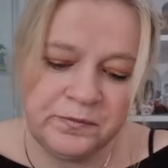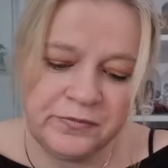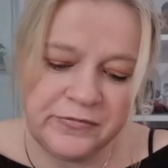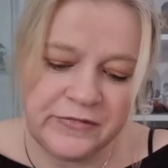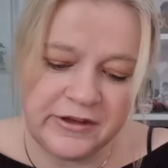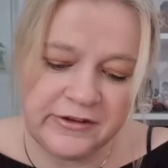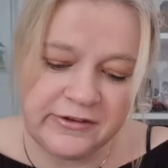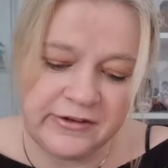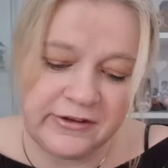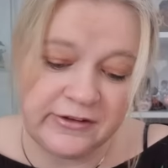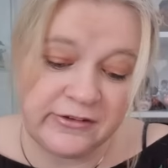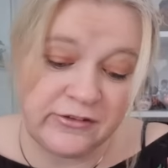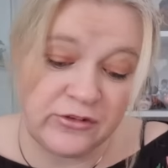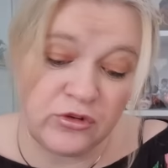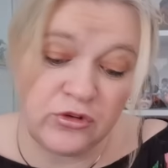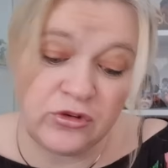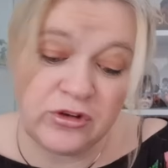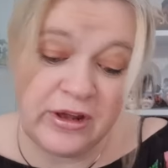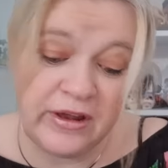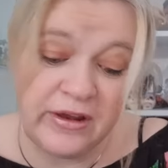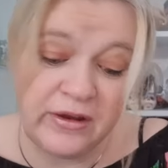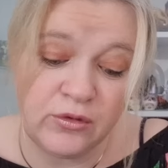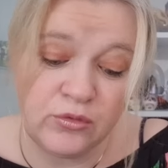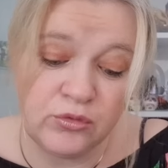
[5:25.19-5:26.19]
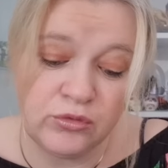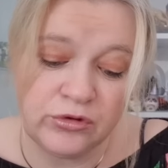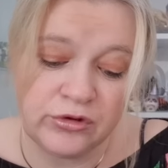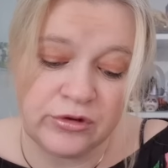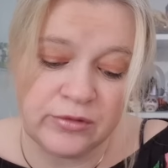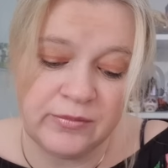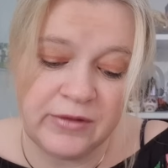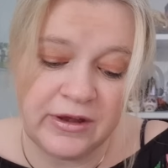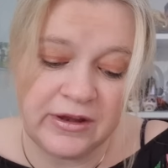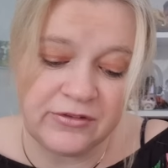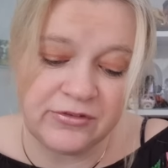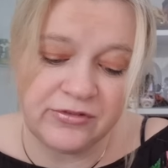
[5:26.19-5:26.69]
Das ist total gut
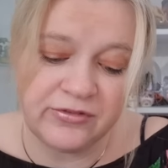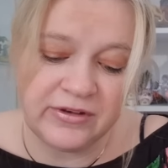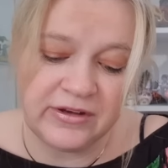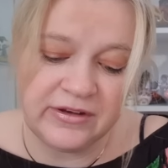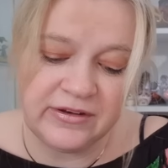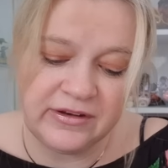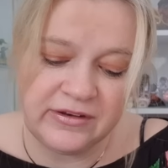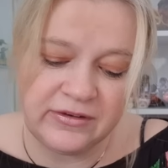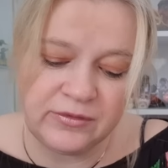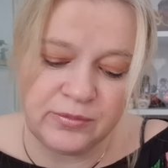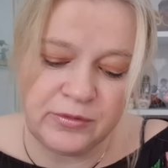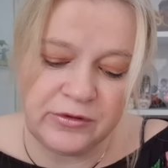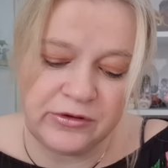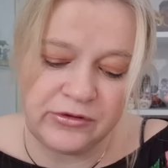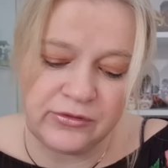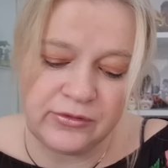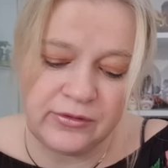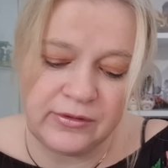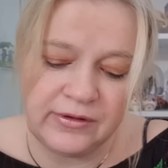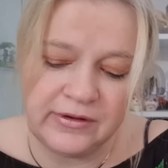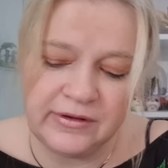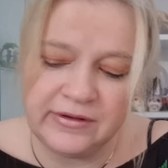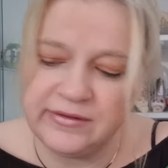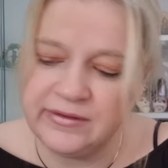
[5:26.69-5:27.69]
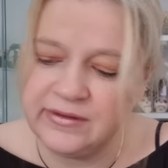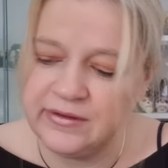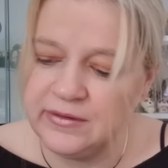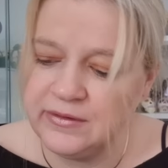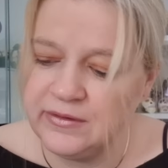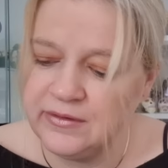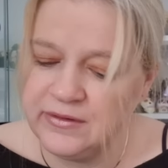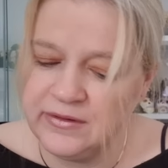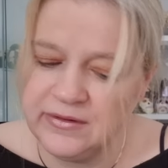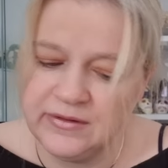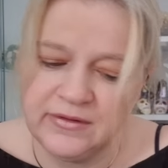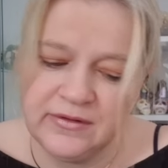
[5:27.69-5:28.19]
gemacht, finde ich persönlich.
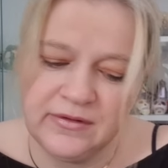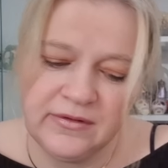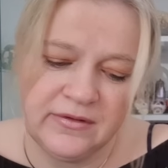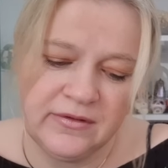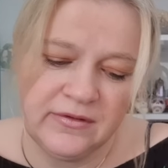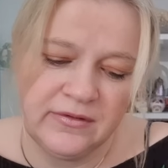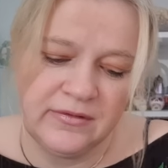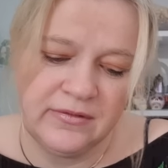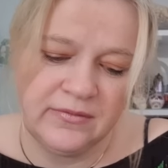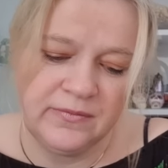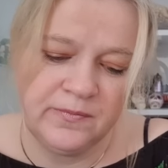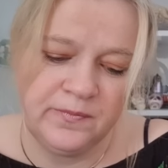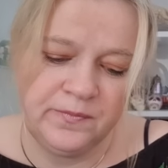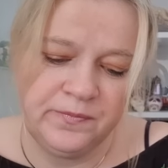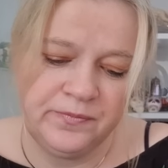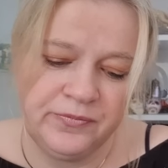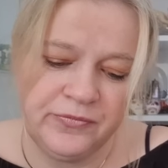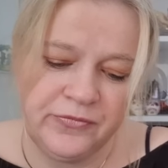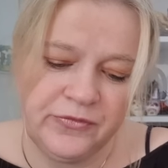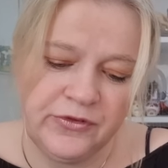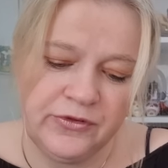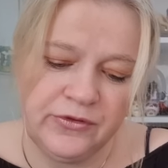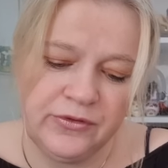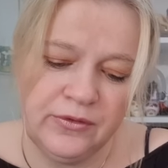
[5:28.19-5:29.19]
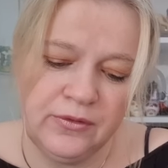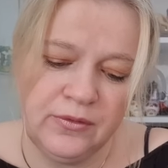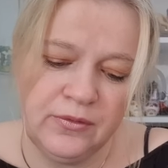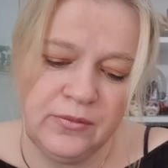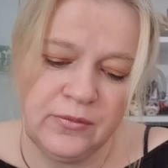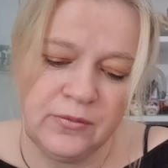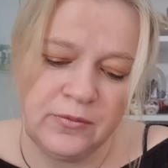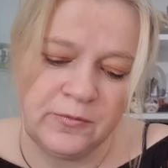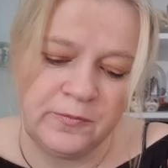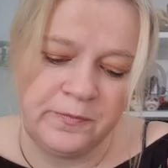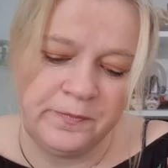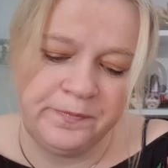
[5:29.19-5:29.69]

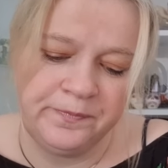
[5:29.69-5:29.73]
So.